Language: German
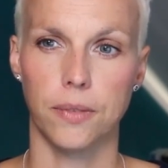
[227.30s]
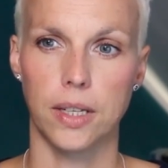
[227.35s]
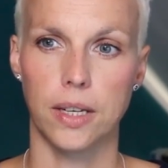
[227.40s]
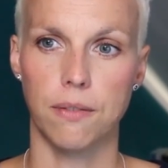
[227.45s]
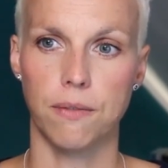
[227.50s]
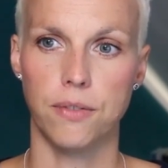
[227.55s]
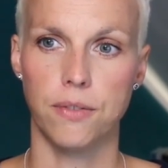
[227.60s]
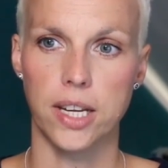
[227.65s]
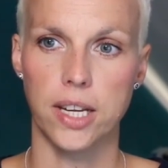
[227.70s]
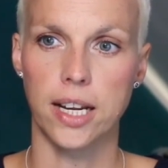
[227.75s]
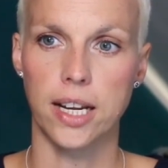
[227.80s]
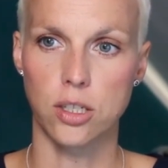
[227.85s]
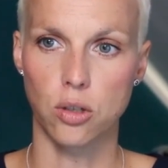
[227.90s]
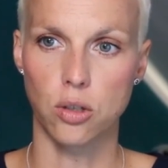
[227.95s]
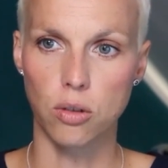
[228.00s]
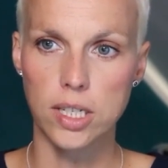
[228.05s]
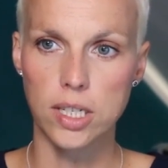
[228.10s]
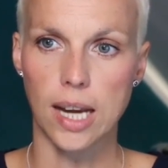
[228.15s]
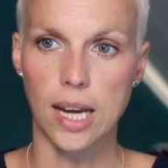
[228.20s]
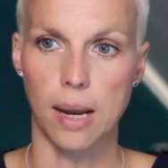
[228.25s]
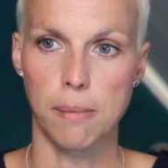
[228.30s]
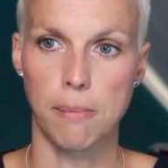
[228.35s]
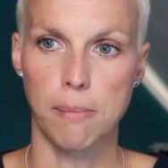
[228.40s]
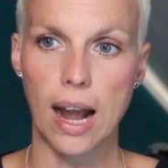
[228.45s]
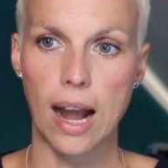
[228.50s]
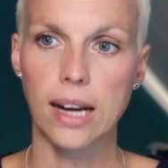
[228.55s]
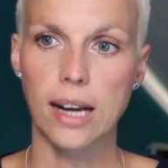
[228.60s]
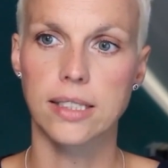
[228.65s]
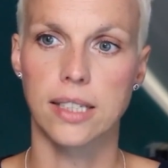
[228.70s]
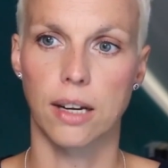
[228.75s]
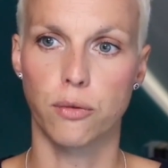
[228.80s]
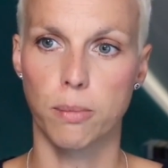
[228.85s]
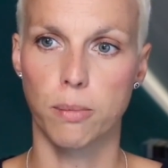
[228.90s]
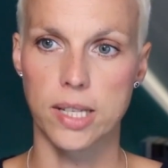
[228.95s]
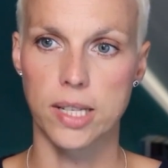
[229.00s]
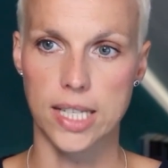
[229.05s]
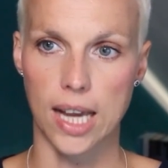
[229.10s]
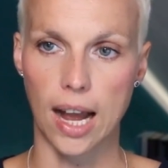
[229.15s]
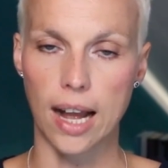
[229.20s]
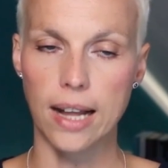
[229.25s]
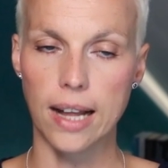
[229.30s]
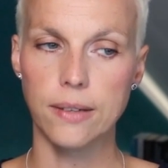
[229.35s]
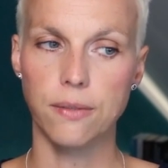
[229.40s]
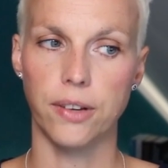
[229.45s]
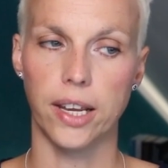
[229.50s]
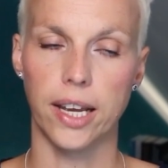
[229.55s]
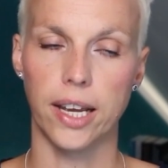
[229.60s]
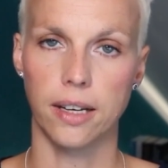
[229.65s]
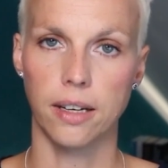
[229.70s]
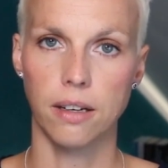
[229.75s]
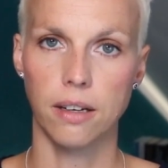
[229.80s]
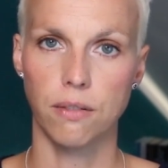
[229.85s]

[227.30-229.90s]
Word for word: wir natürlich am Markt dafür bezahlt werden,